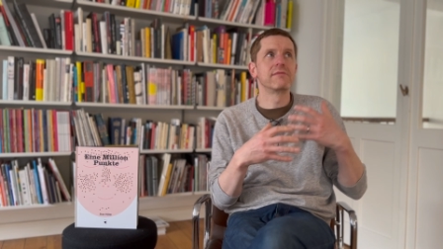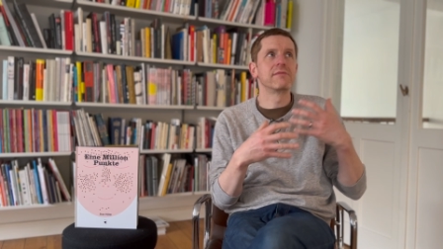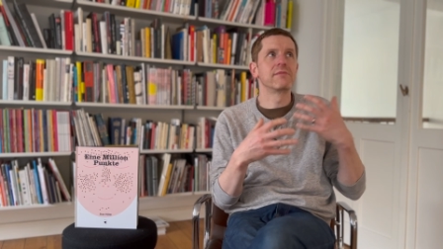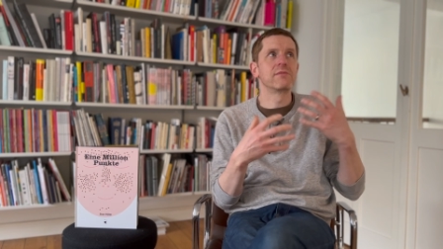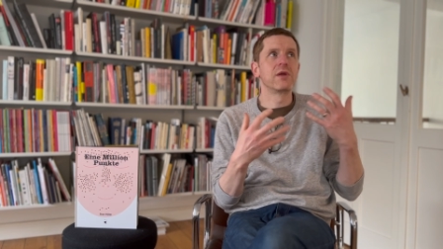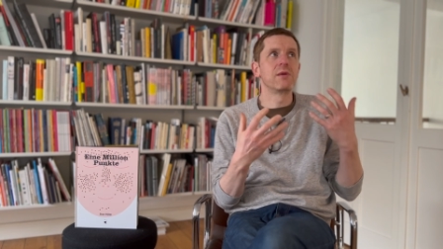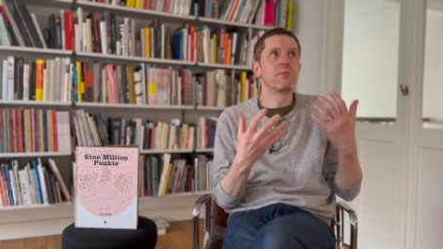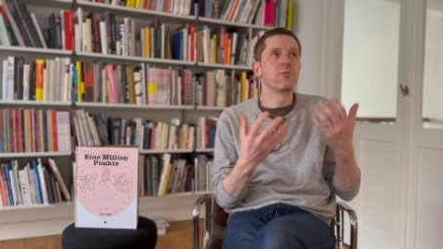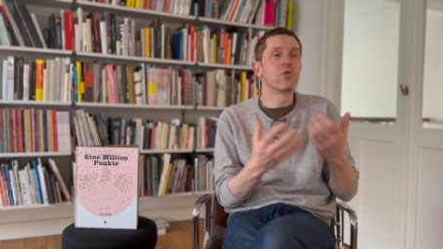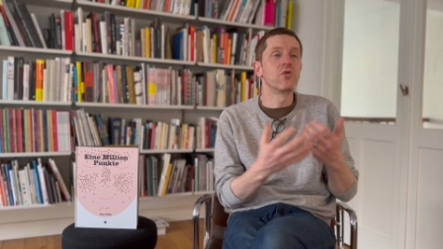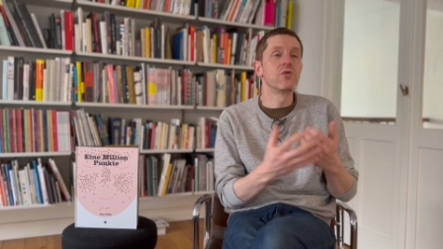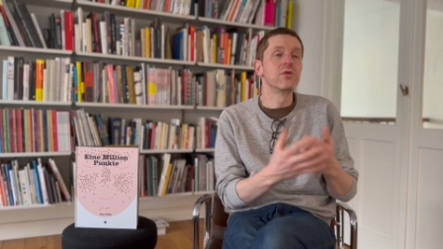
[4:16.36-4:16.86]

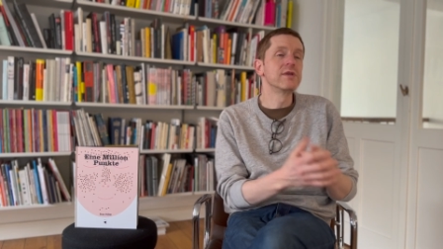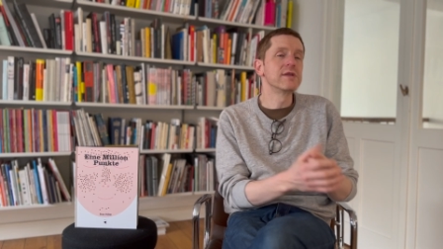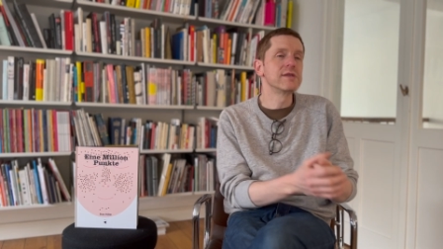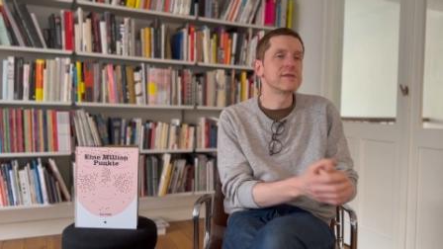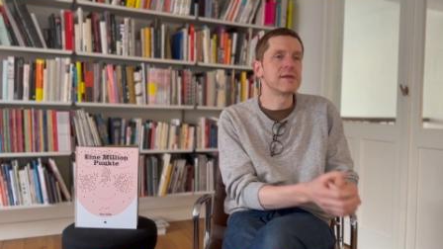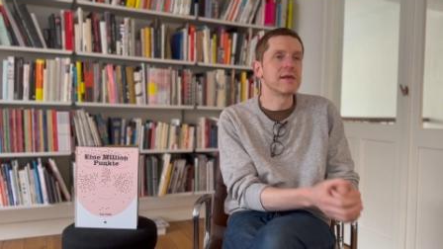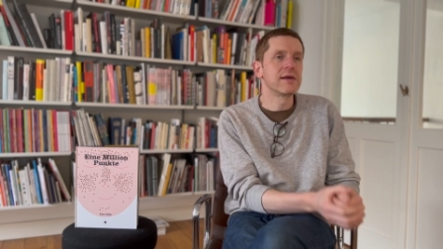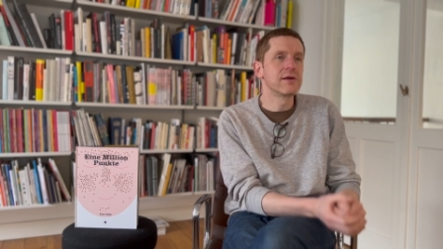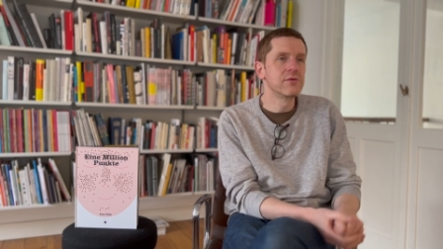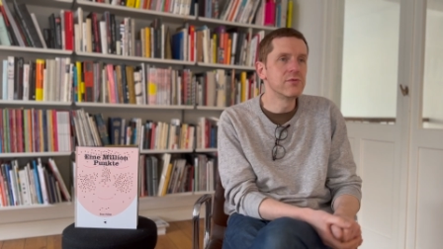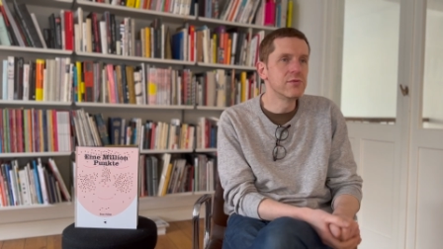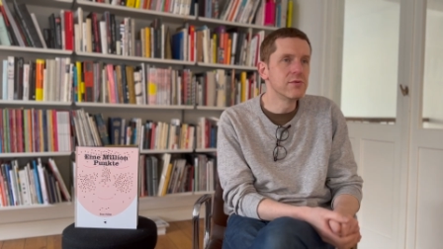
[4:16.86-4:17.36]
im Grunde
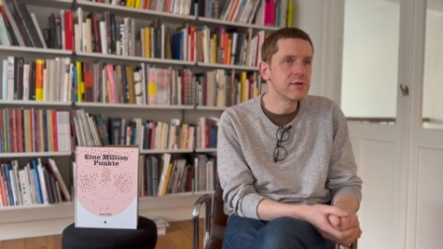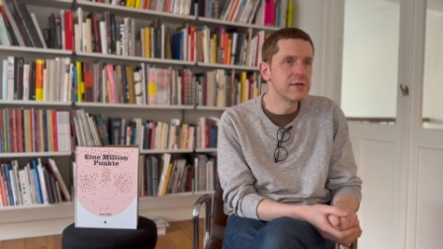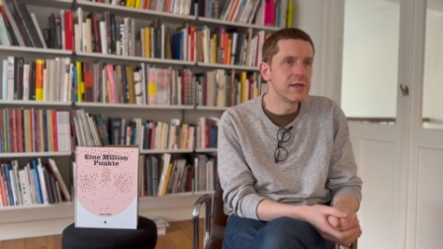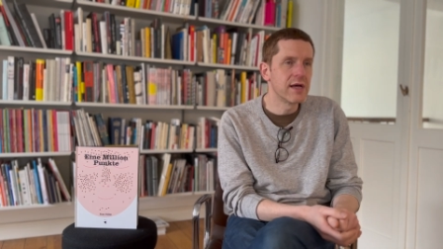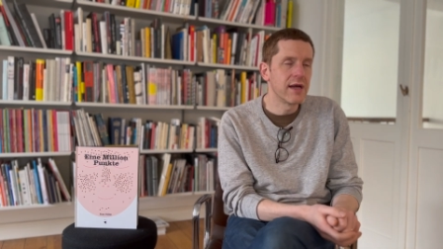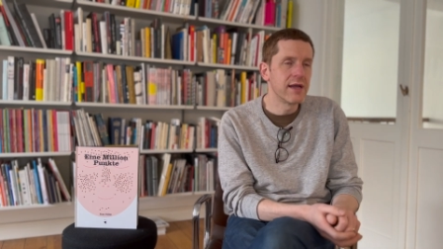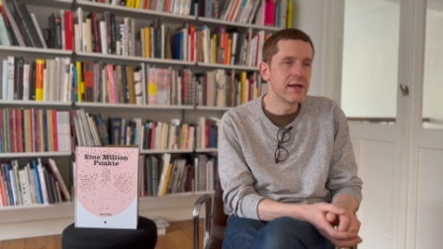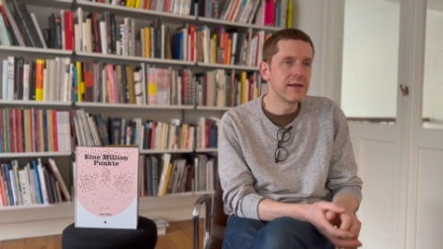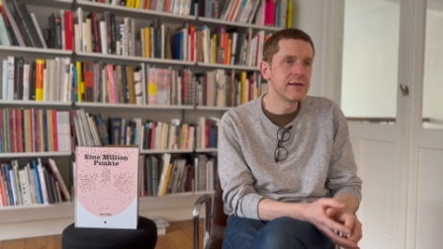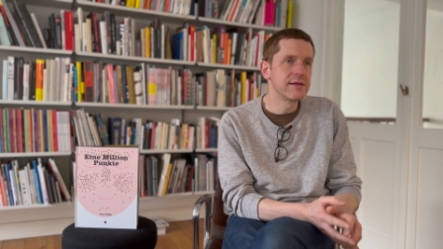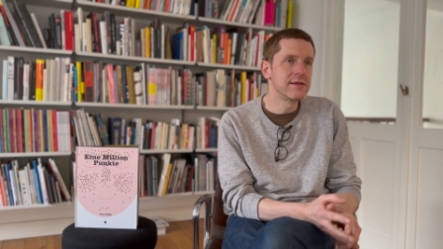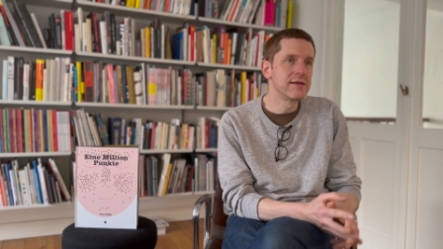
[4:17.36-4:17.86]
sehr gut
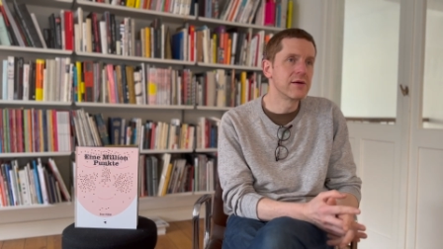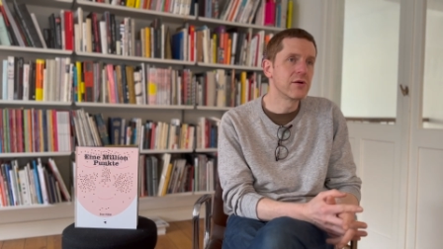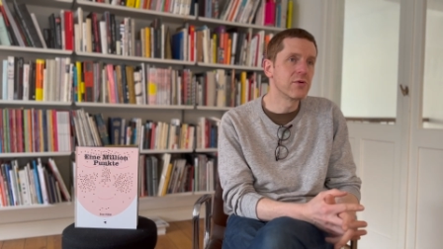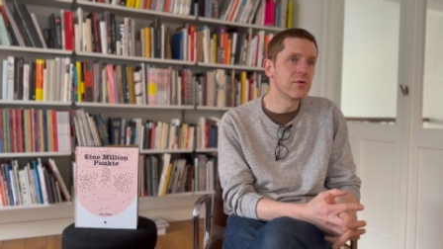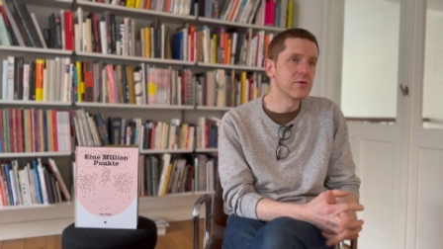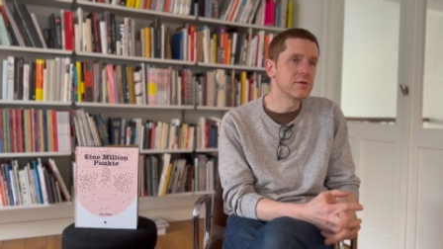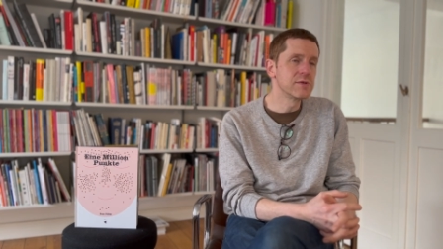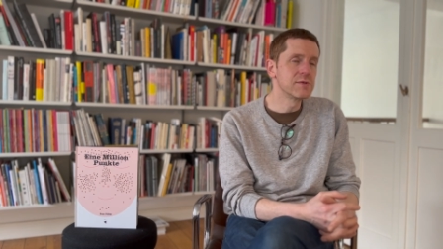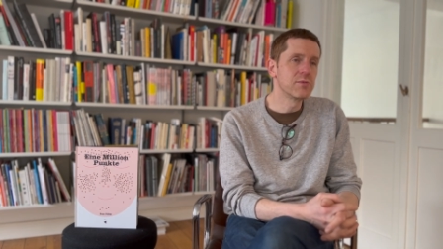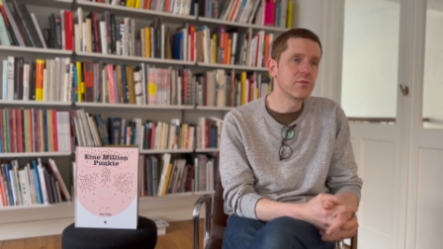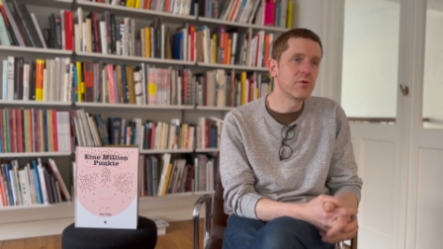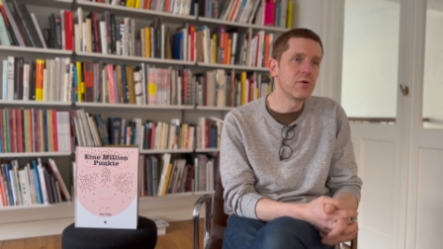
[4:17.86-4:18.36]
eigentlich die
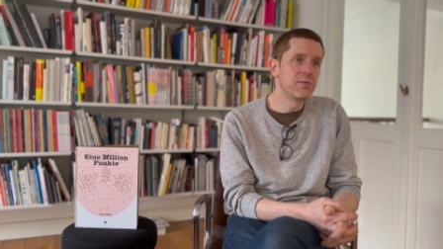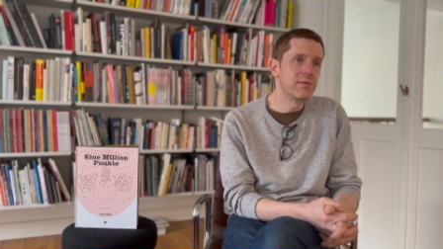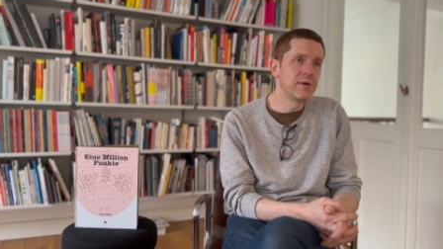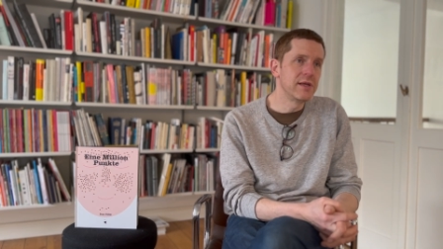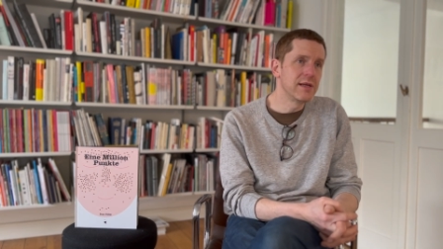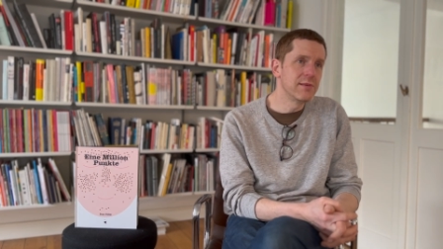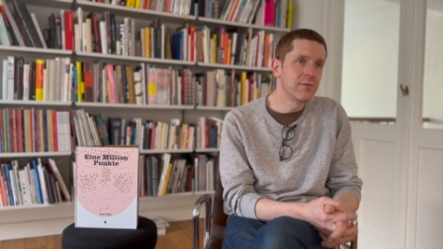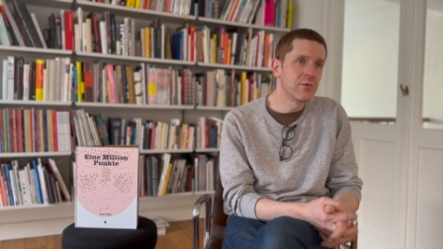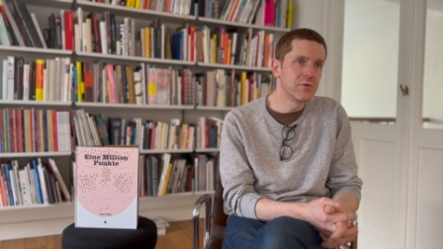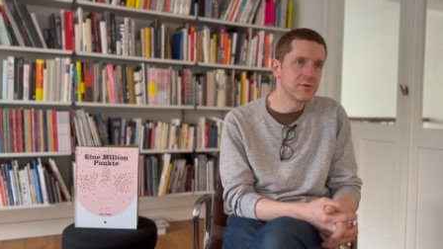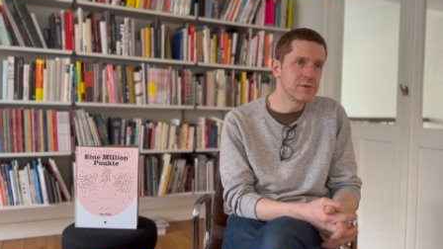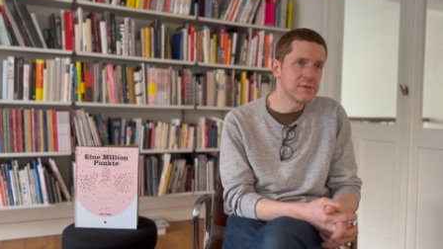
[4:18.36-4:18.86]
großen
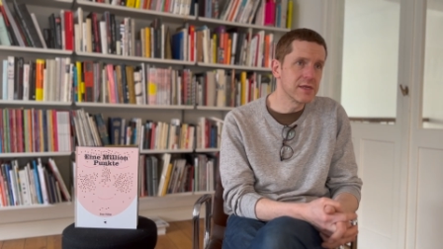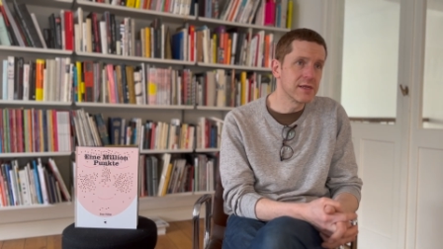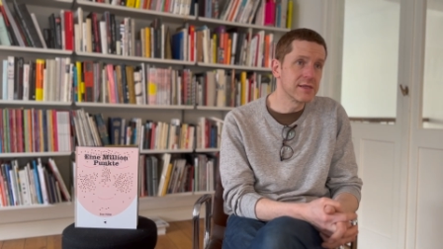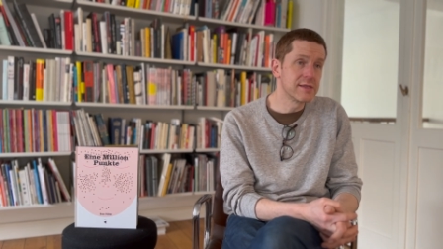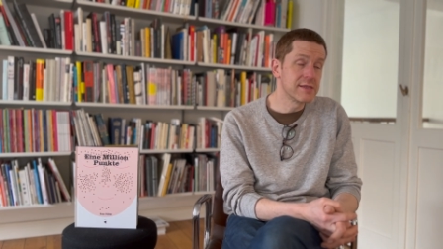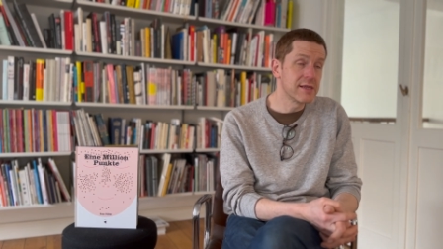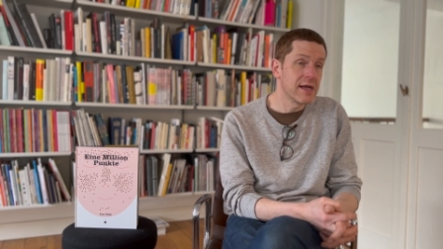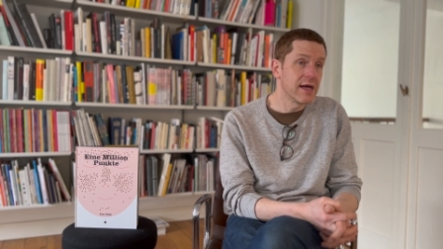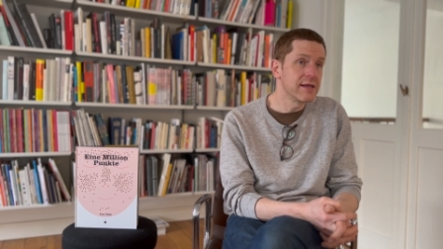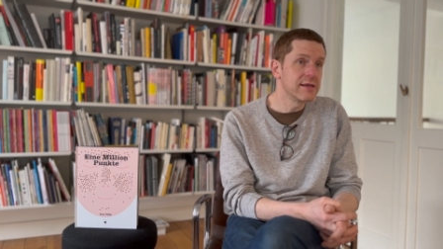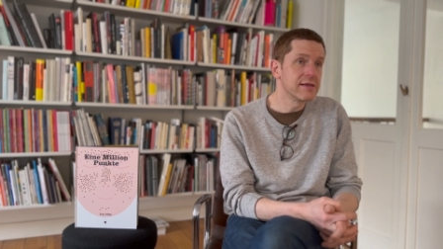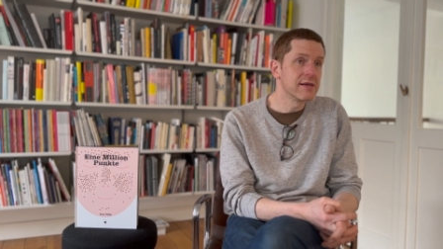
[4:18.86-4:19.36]
Probleme unserer
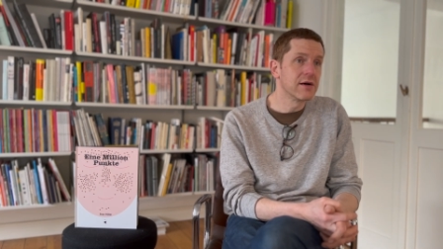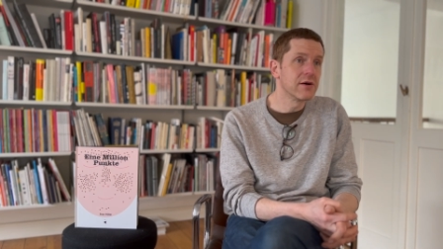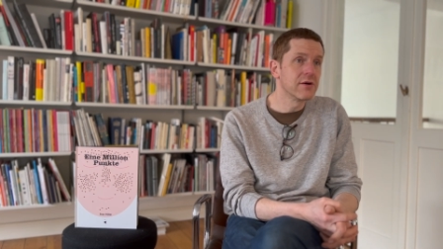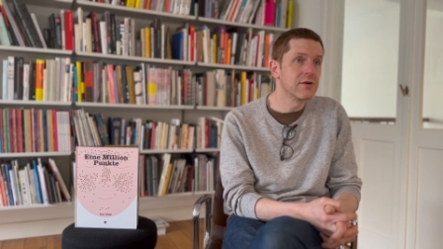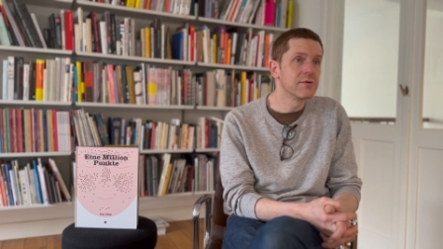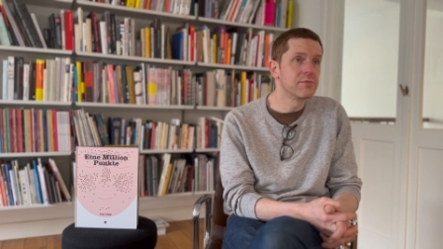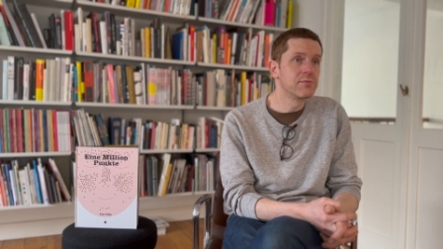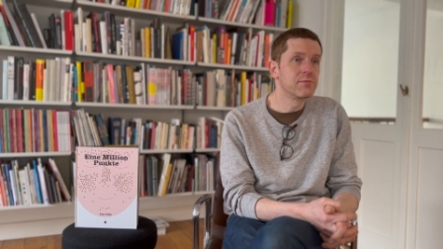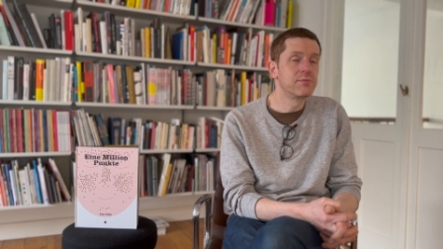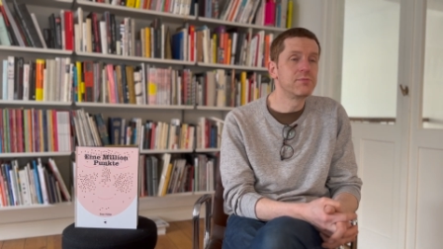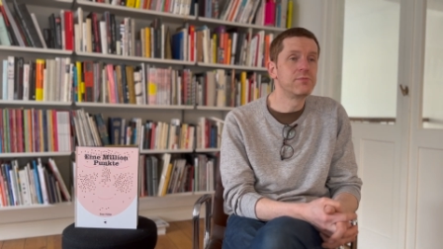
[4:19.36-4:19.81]
Zeit auch